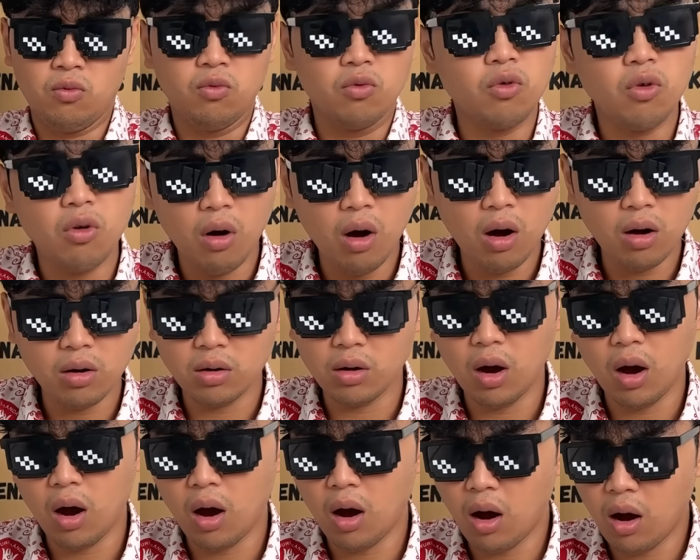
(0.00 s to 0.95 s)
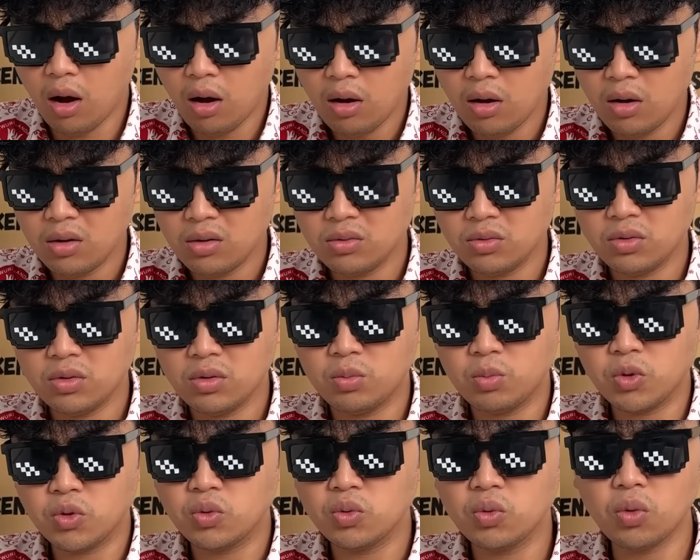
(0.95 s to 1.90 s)
Enggak ya.
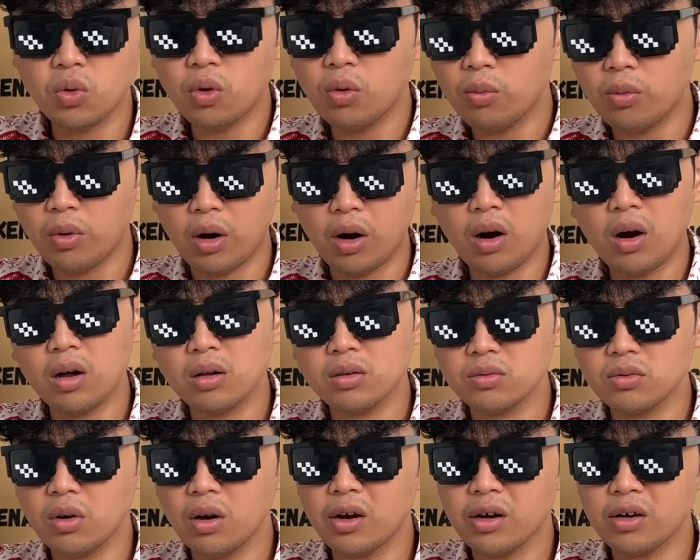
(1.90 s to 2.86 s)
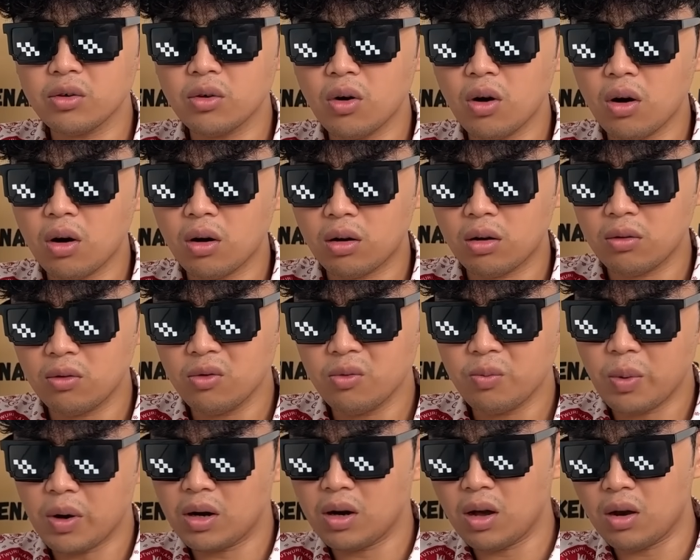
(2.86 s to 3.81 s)
Siapa suruh mereka teledor
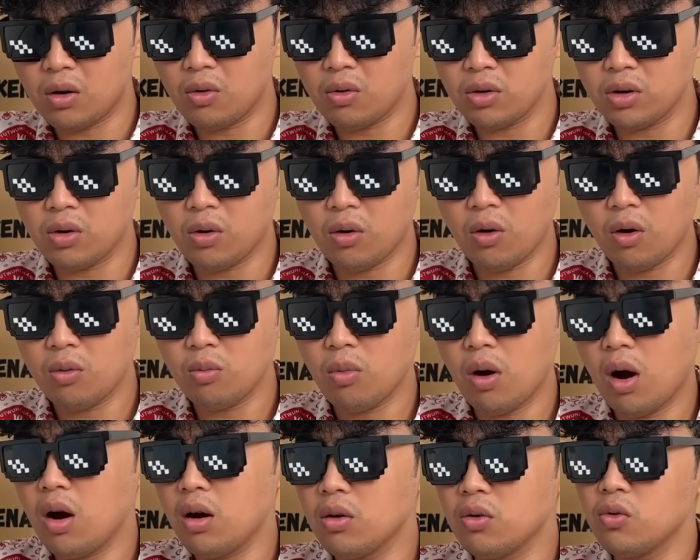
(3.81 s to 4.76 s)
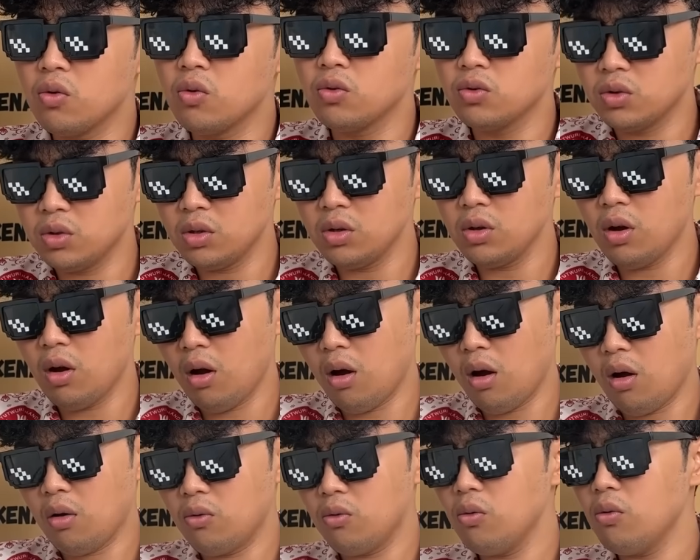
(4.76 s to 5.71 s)
lupa naruh di kolong bangku. Jadi
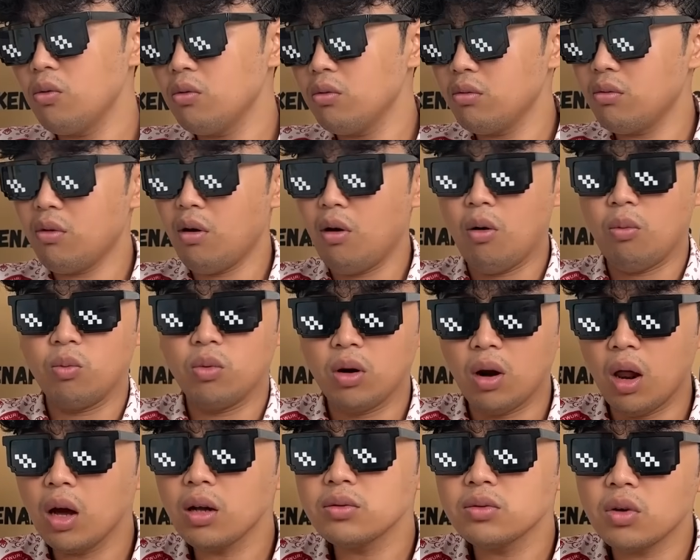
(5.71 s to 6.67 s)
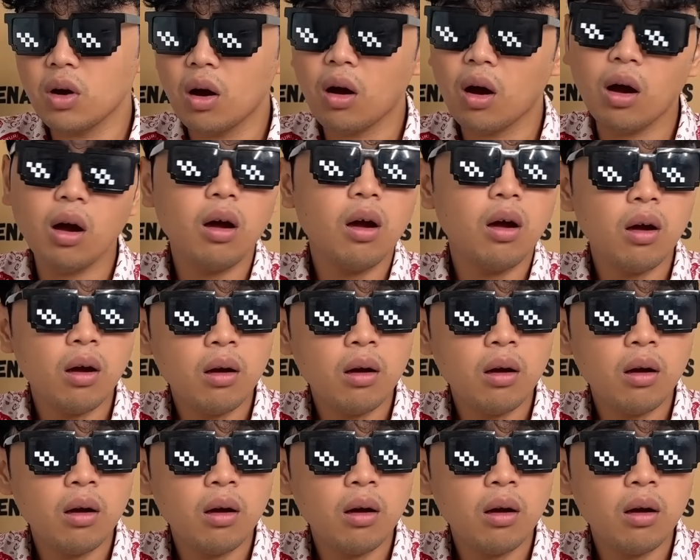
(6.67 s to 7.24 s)
ya aku ambil aja.